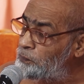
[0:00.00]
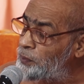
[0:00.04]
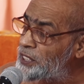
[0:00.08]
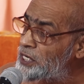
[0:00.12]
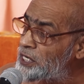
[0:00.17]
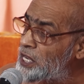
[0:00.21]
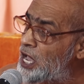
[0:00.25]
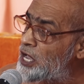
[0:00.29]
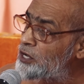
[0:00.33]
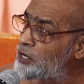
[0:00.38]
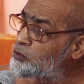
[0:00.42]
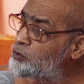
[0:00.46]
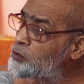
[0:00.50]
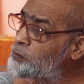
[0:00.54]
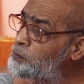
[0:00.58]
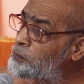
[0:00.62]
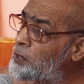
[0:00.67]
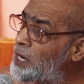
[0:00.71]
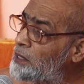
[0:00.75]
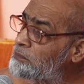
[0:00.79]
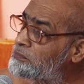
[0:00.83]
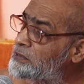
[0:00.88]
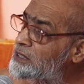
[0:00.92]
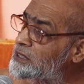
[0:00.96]
पर्याय को
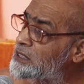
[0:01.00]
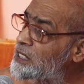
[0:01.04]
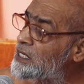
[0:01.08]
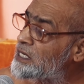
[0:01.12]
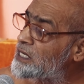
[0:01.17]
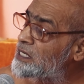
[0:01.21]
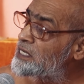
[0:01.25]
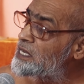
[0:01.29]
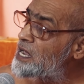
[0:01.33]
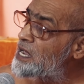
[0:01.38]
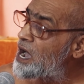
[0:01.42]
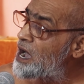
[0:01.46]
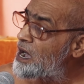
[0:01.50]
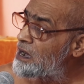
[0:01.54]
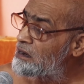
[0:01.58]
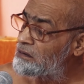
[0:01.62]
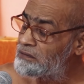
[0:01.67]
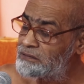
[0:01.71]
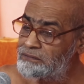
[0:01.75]
प्राप्त कर लिया